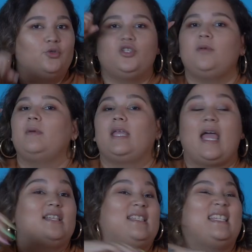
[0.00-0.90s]
do time, que
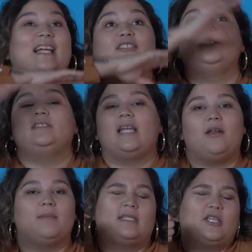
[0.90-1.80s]
é a cidade
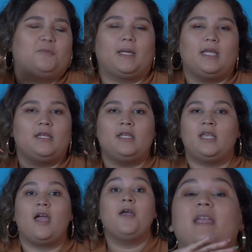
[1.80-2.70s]
inteira, é uma cidade
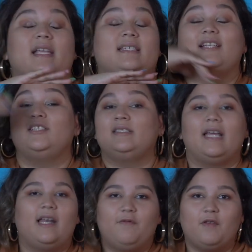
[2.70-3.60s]
pequenininha e a cidade
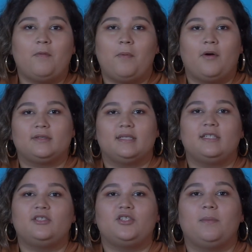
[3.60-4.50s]
inteira vive por causa
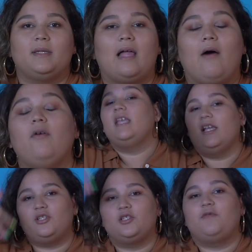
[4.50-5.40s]
desse time e tal.
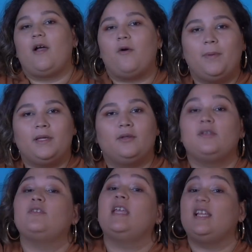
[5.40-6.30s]
E a gente vai acompanhando
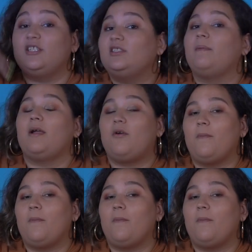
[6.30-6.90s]
isso e a gente também